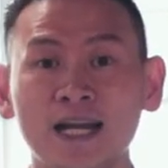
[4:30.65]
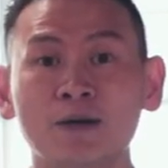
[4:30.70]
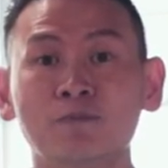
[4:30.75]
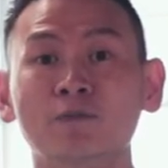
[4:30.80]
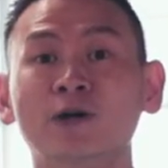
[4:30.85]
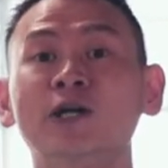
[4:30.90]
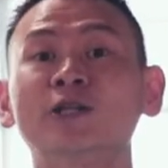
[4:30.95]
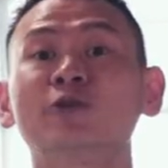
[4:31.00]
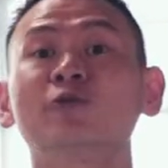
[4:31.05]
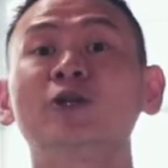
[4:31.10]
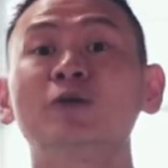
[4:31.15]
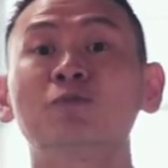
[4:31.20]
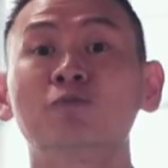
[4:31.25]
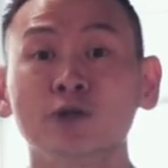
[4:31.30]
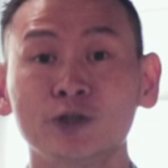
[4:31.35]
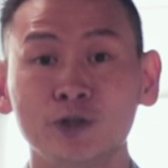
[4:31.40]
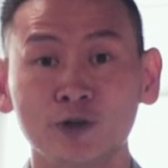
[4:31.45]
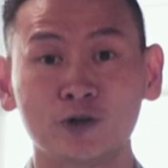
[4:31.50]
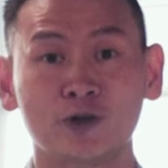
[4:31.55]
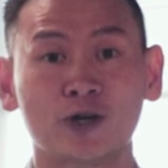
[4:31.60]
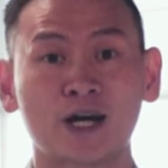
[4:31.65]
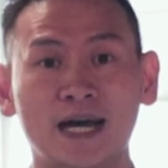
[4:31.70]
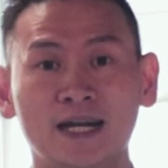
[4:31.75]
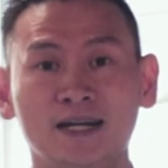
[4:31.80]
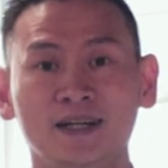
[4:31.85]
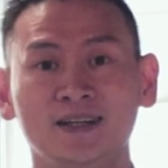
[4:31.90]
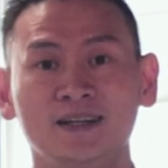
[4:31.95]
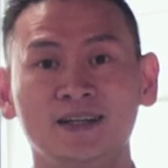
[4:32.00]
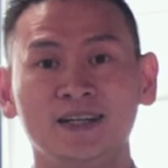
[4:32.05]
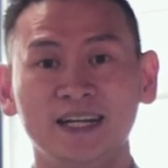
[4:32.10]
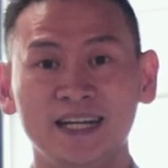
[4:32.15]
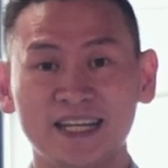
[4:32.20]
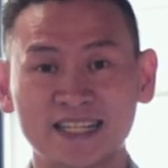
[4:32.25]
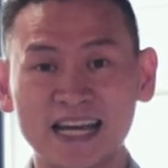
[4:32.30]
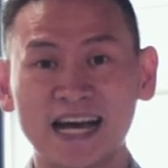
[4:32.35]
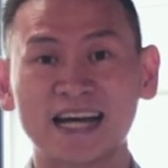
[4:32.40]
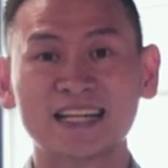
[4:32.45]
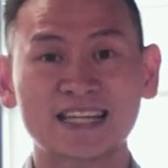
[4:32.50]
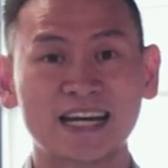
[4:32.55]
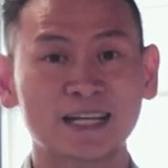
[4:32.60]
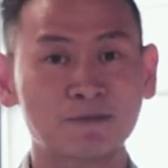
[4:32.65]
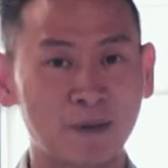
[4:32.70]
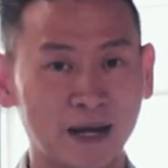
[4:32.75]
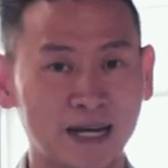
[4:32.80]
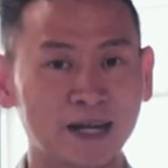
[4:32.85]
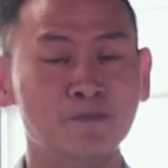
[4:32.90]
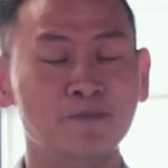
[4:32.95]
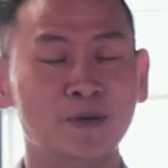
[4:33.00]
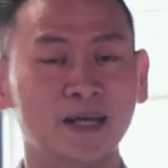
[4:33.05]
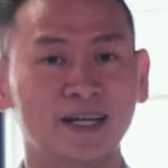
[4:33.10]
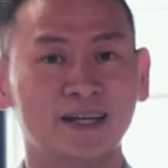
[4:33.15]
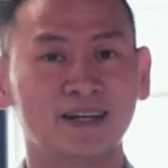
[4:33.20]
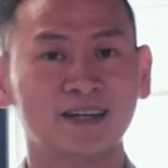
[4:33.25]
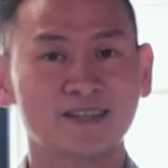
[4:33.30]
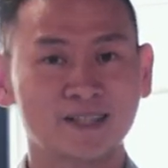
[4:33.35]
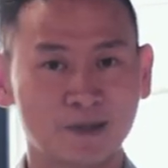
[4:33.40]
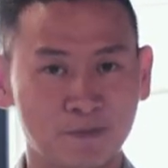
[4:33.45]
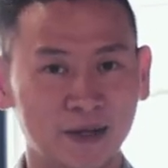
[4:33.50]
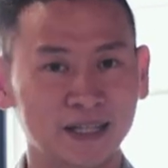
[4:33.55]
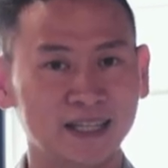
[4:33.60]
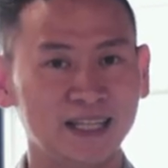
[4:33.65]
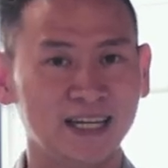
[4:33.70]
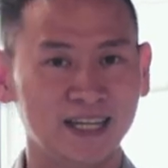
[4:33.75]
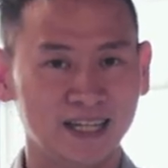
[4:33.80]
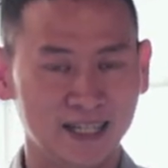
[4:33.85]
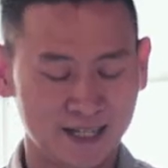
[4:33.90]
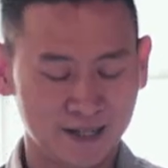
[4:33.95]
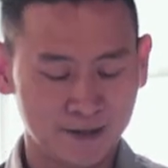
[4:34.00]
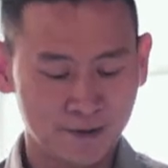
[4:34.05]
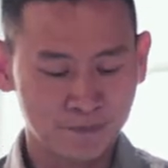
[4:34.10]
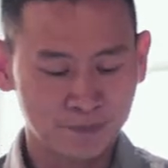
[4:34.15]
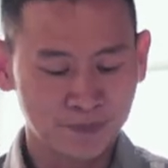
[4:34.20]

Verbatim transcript: yang begitu dibutuhkan di saat-saat pandemik seperti ini.